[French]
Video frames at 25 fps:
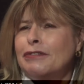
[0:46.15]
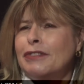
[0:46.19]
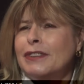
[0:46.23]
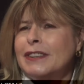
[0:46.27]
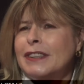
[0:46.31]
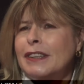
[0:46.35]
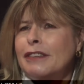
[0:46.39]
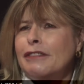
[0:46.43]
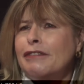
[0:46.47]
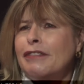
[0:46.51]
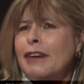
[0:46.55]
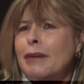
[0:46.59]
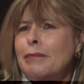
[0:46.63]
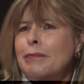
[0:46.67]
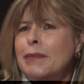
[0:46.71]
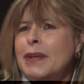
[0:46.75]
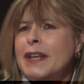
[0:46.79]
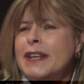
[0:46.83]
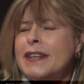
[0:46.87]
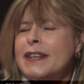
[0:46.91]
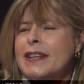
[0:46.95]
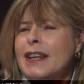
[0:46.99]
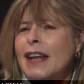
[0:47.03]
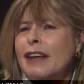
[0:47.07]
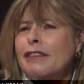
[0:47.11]
c'est une
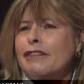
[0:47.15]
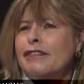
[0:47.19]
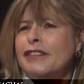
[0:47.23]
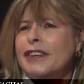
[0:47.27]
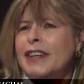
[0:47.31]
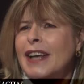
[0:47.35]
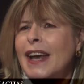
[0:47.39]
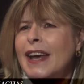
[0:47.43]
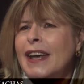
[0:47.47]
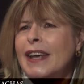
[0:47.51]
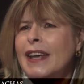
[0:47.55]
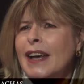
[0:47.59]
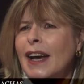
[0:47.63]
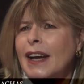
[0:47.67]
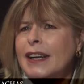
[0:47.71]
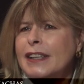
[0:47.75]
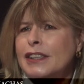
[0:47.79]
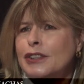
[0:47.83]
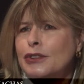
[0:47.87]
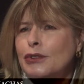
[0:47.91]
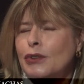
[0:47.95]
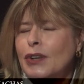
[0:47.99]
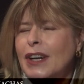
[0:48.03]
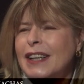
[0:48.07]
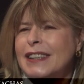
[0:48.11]
famille, c'est la vieille
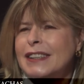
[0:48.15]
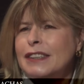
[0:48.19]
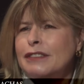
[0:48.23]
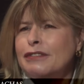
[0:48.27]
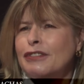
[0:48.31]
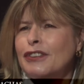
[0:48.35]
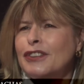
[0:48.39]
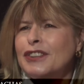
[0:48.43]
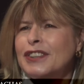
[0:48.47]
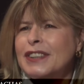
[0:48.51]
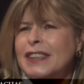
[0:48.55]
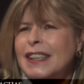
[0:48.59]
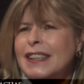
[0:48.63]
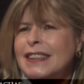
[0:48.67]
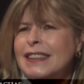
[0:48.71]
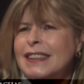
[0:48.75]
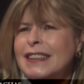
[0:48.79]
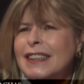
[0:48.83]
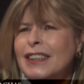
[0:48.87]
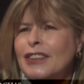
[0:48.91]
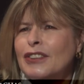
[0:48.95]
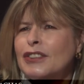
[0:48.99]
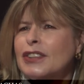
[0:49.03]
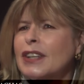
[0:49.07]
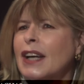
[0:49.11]
aristocratie française
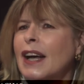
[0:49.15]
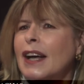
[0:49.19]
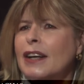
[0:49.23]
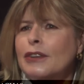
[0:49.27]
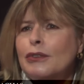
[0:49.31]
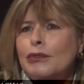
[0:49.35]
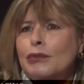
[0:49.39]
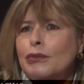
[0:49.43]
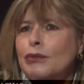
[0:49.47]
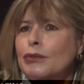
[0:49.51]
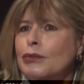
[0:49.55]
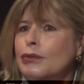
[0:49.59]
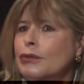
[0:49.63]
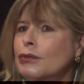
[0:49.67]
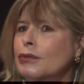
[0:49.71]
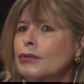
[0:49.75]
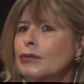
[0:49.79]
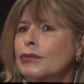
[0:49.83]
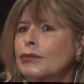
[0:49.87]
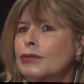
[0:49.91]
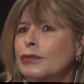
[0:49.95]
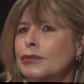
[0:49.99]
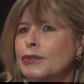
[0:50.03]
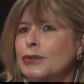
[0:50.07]
qui est en train de,